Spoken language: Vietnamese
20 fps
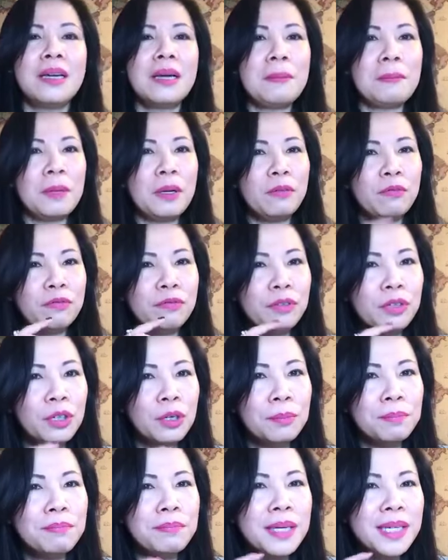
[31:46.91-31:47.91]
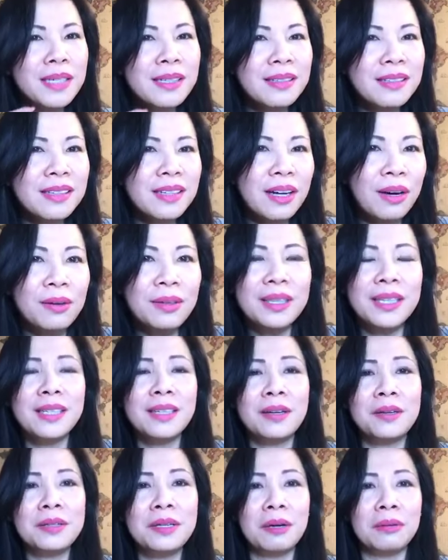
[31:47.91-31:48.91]
mình vừa biết nói tiếng
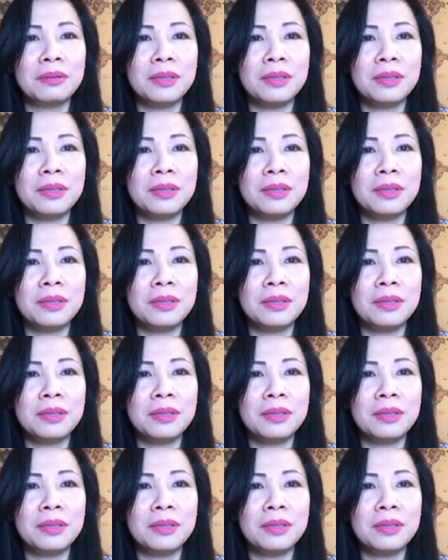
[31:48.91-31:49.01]
nói đầu